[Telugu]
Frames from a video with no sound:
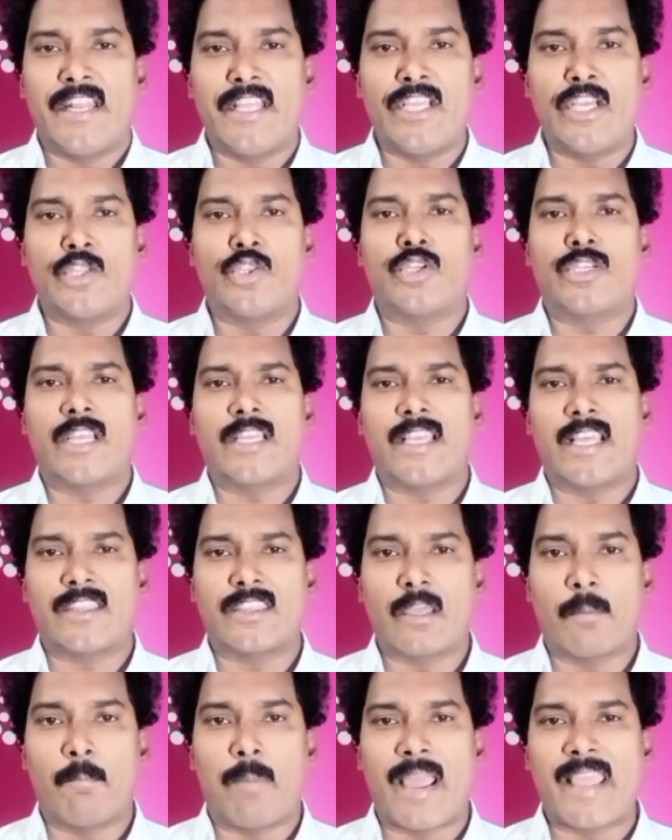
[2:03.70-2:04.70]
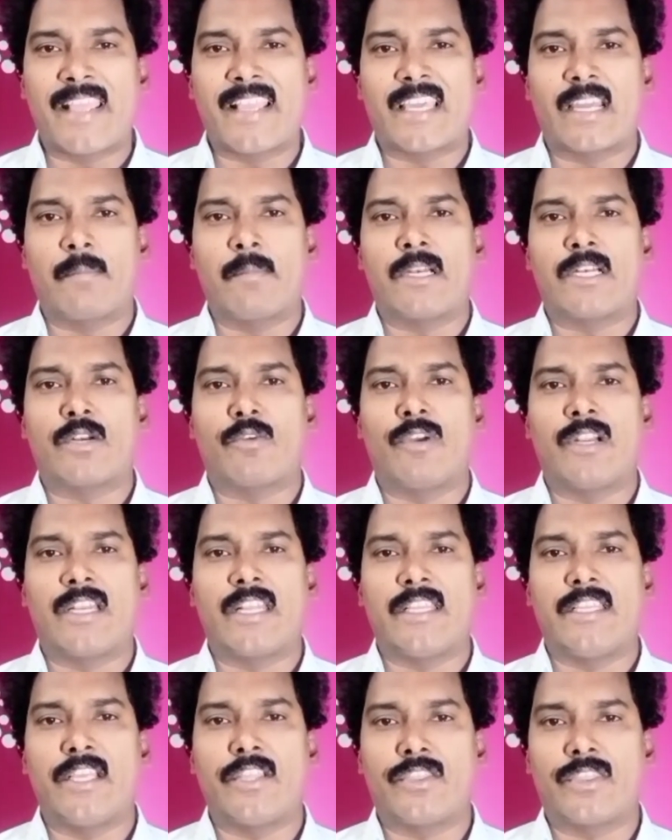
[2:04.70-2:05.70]
నీ ఎదుట ఎంత భయంకరమైనటువంటి
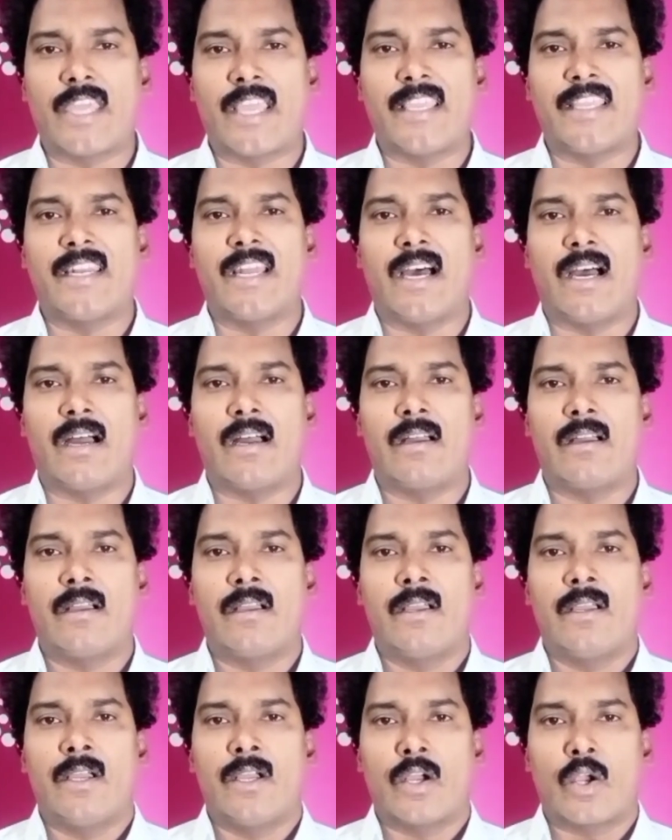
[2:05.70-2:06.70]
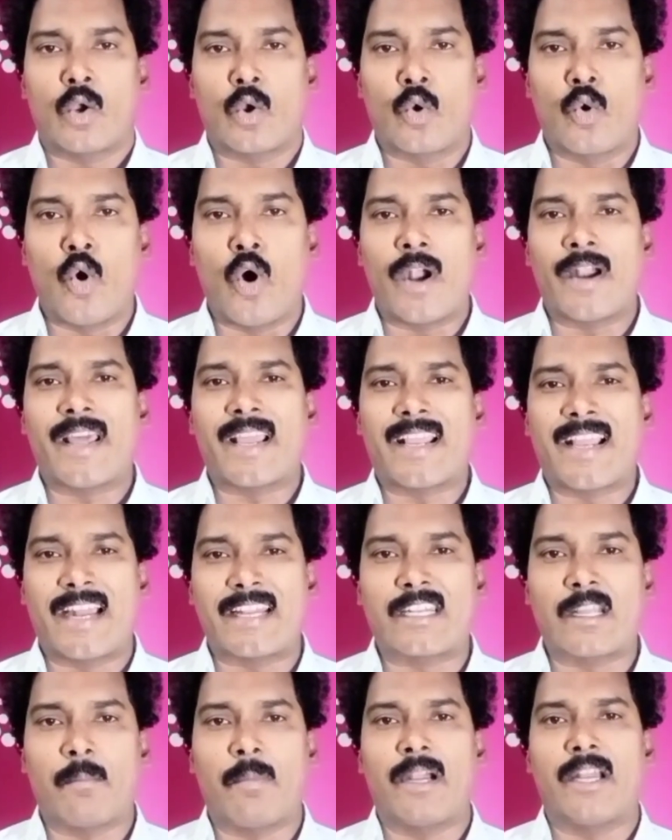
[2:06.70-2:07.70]
ఎత్తైన గోడ
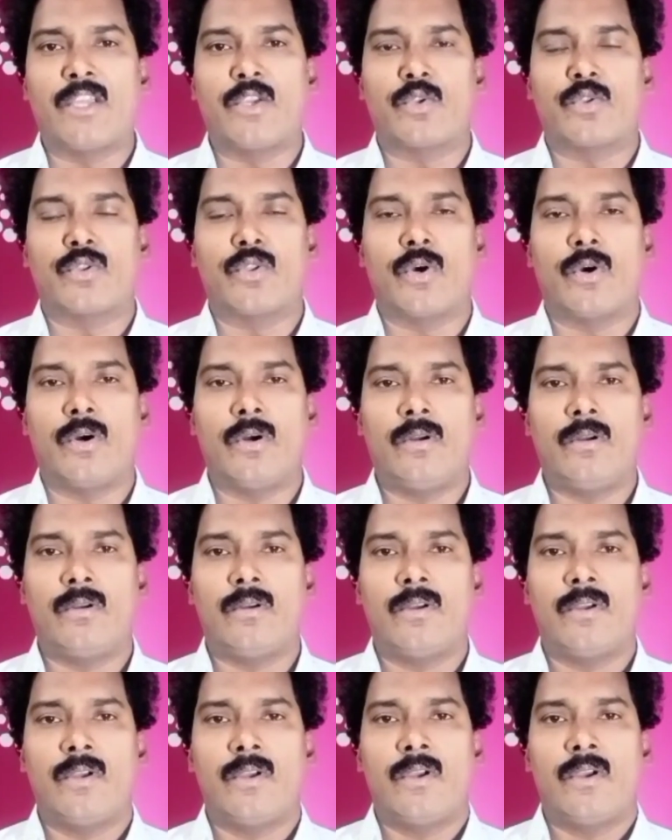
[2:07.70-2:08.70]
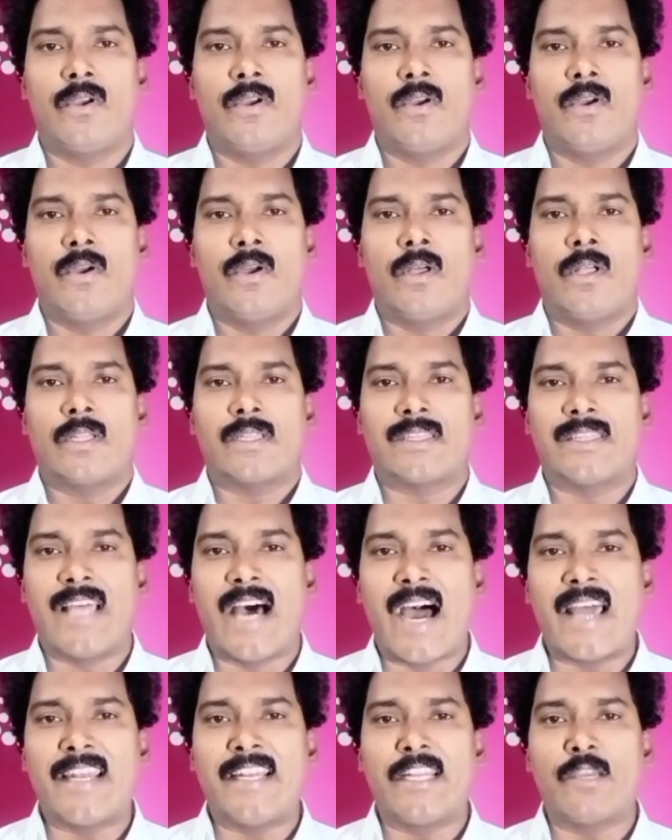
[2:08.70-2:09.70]
కట్టబడి ఉందో
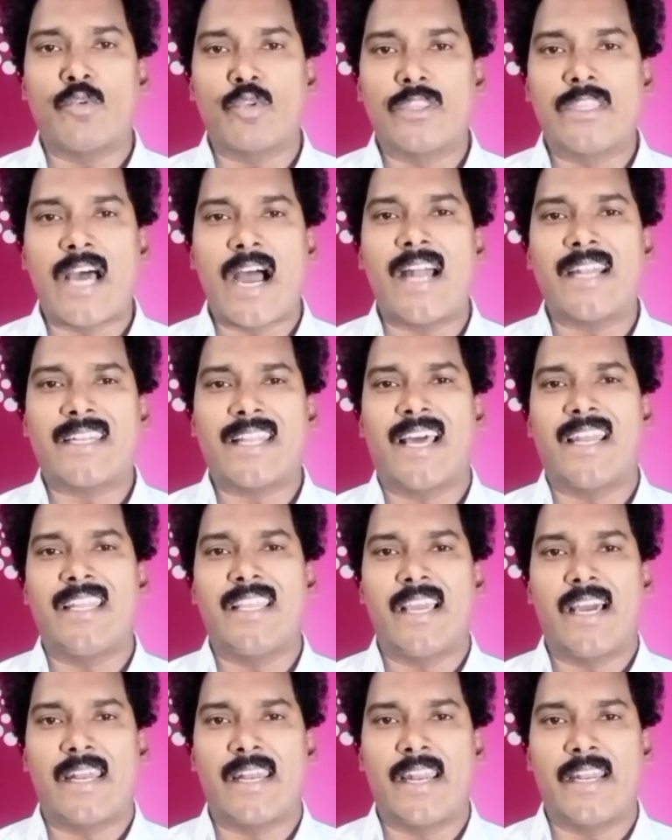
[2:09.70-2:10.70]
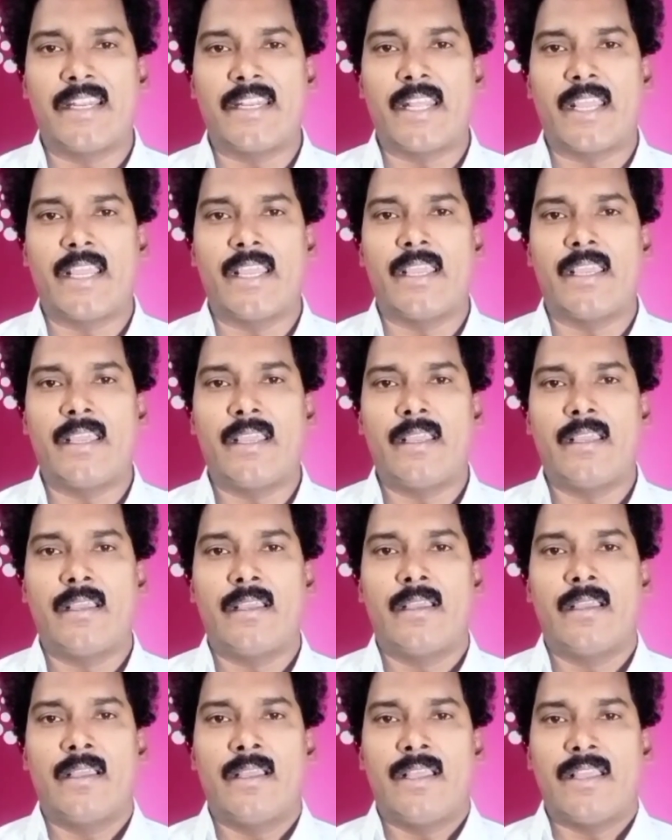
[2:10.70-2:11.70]
దాన్ని నువ్వు దాటాలి అని అంటే
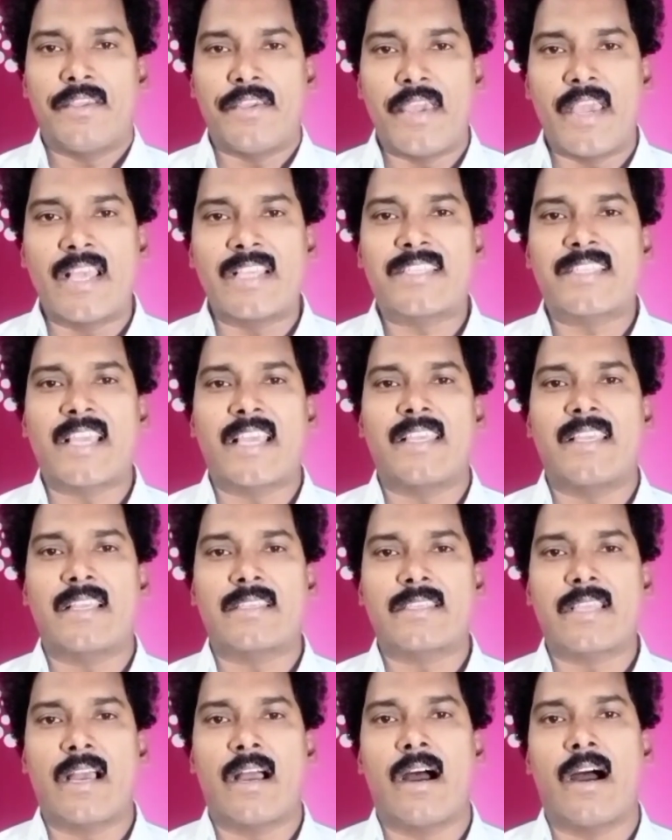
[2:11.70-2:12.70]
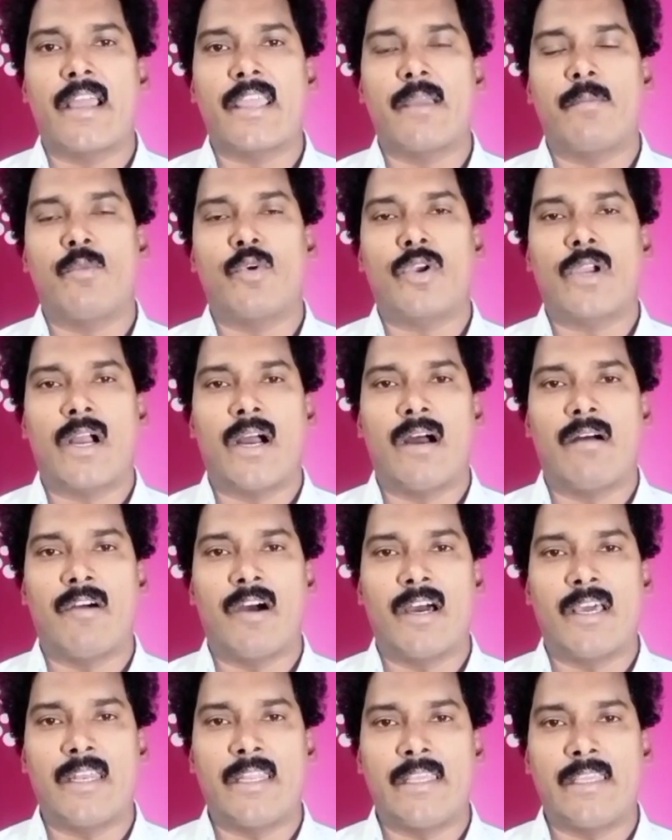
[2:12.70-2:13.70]
ఏసయ్య సహాయము
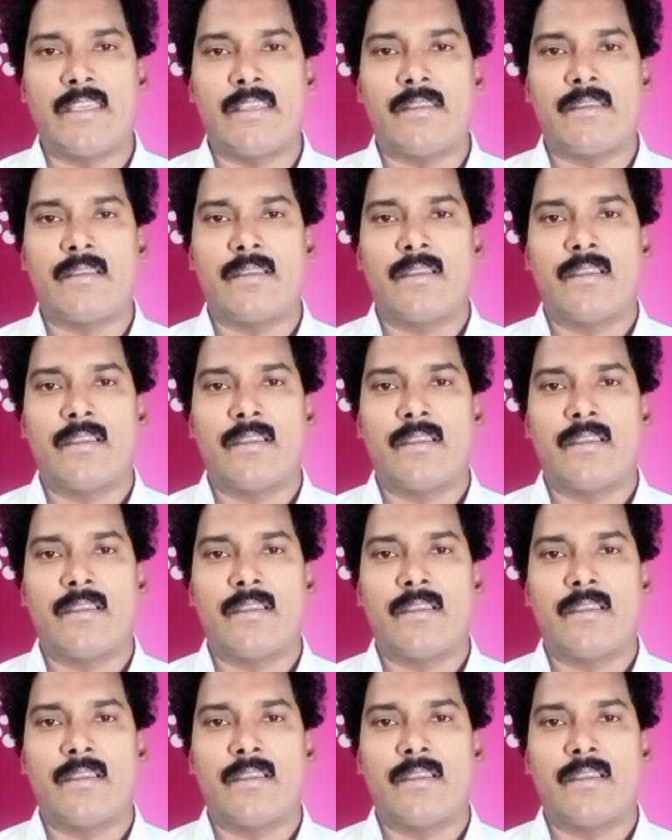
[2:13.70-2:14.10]
కావాలి